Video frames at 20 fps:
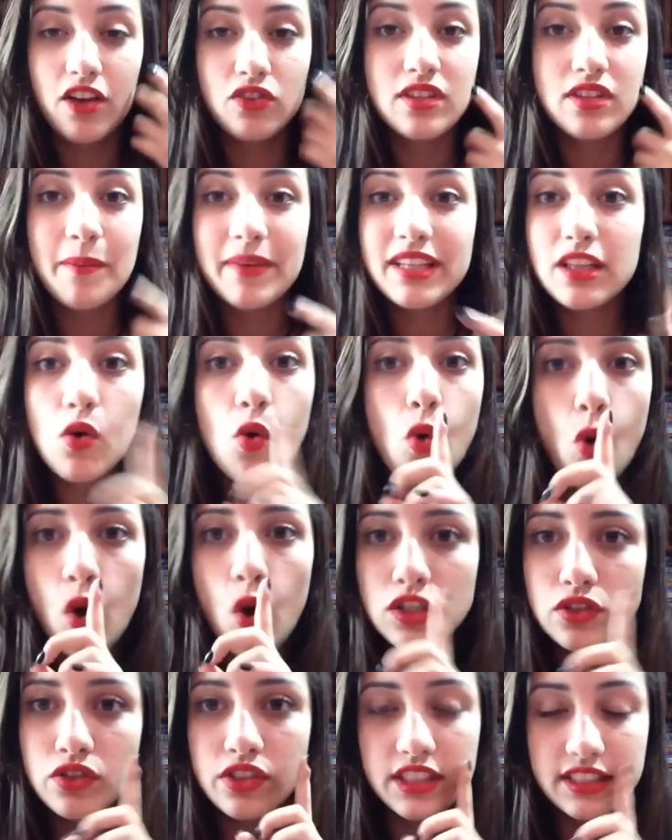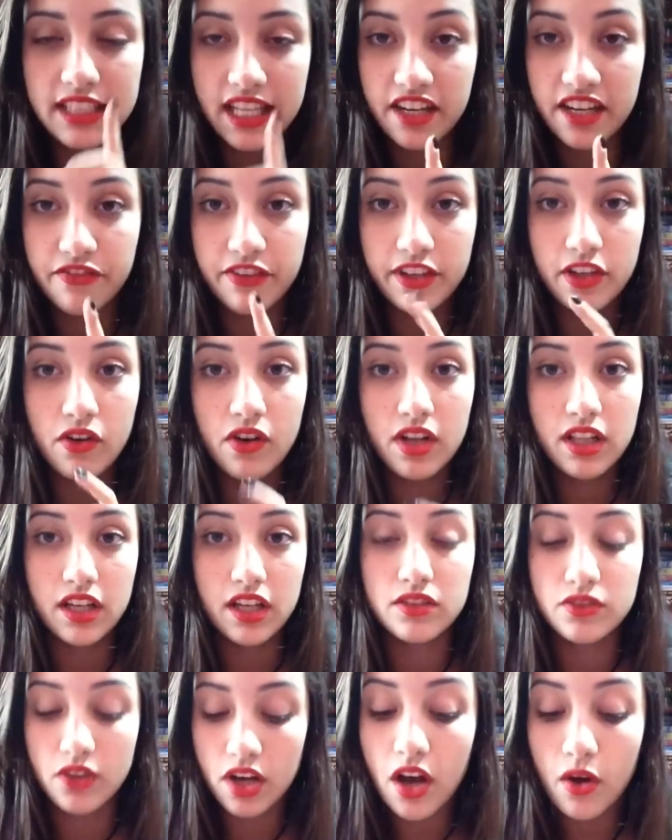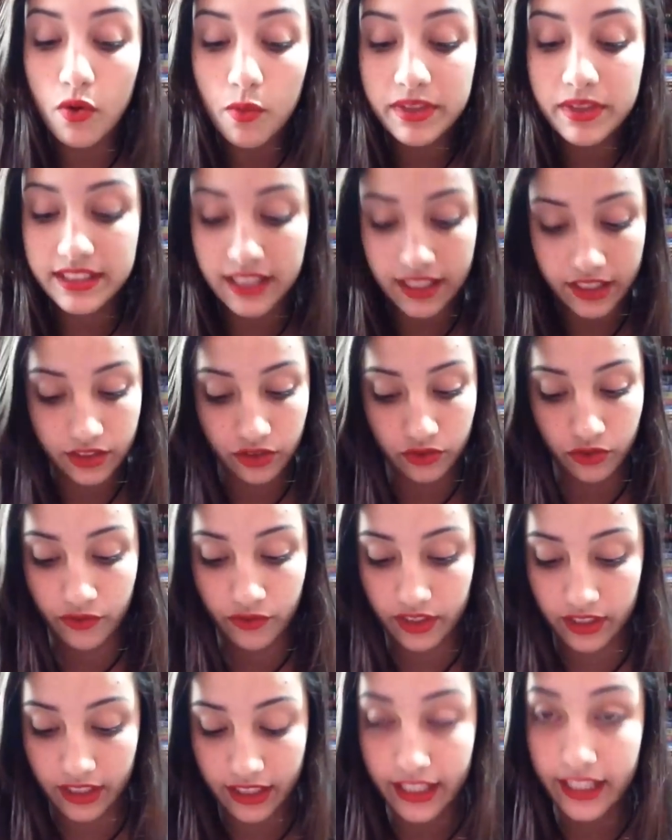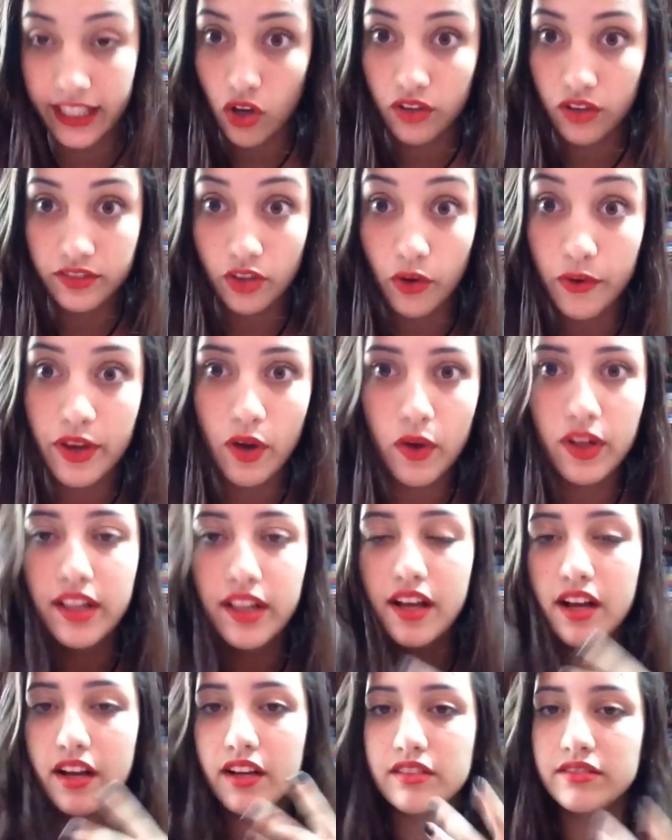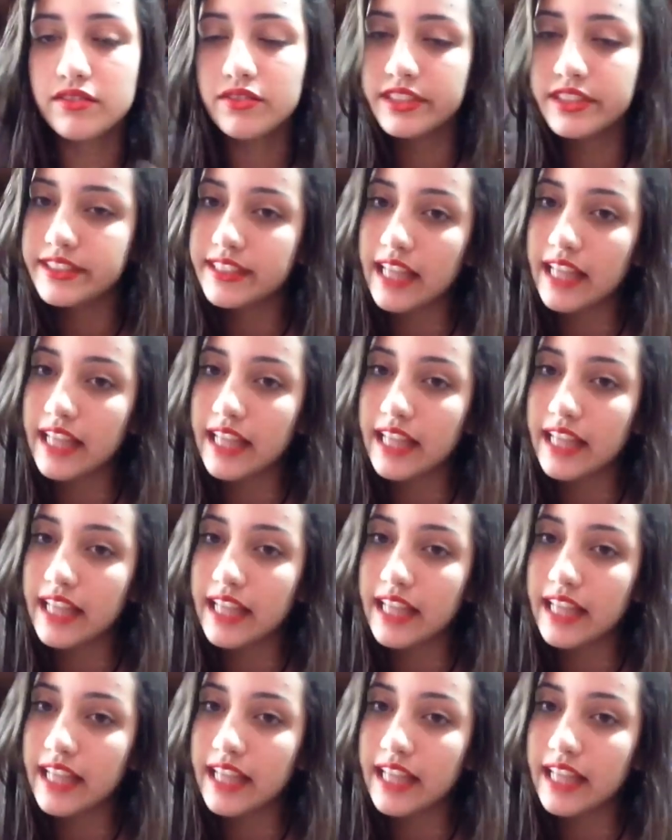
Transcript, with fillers: Eu também não gosto de série que fica enrolando. Algumas séries que eu tô vendo aqui estão enrolando e